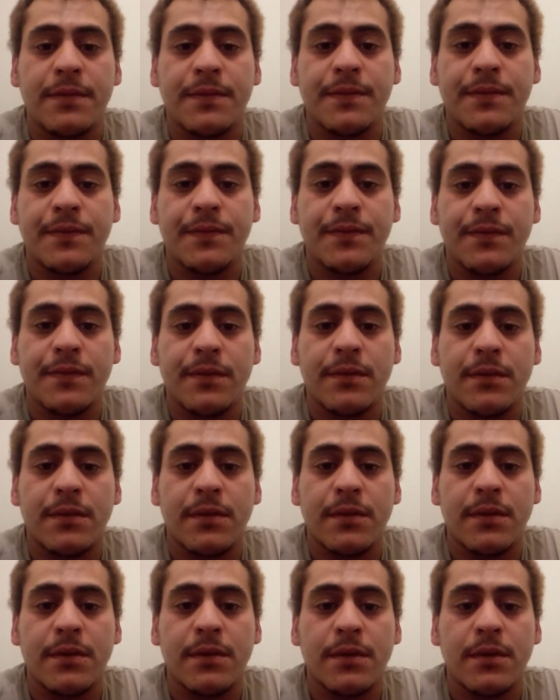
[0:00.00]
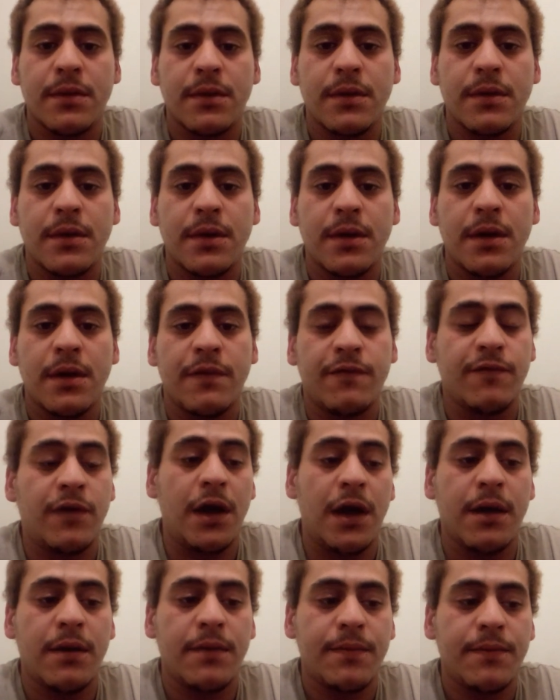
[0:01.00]
Voilà.
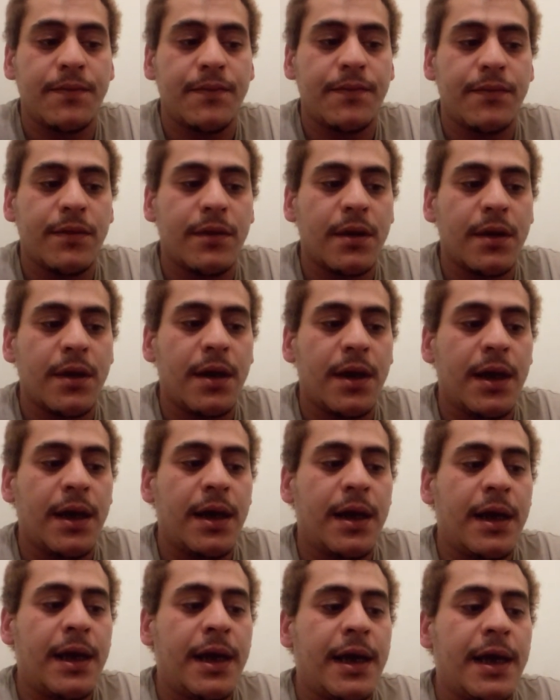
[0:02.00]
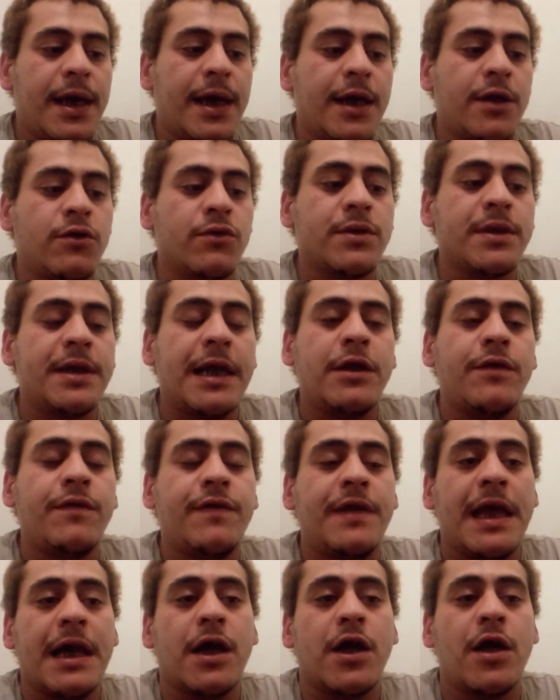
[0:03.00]
Et donc ça devient comme une sorte de tour
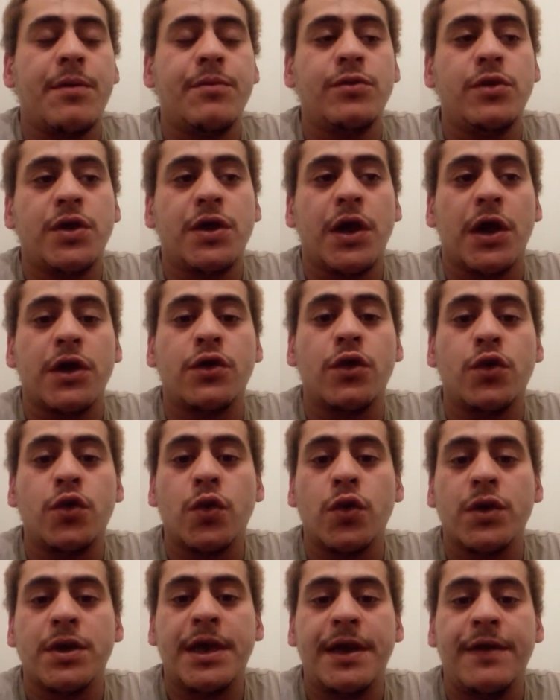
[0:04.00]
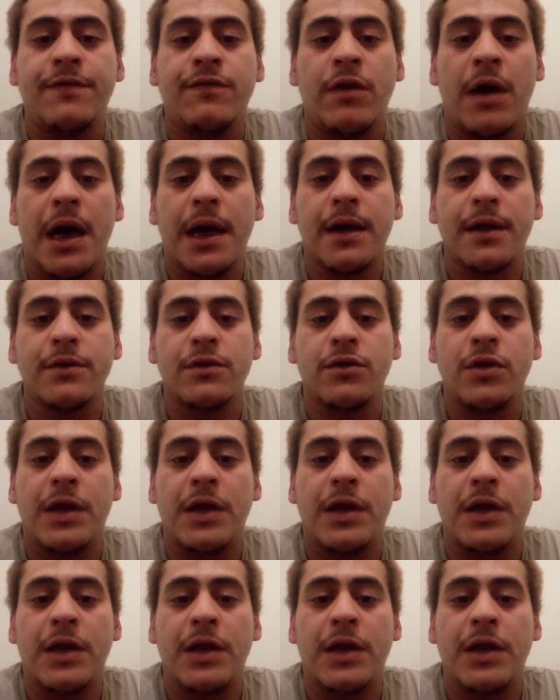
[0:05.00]
d'ivoire de laquelle vous observez tout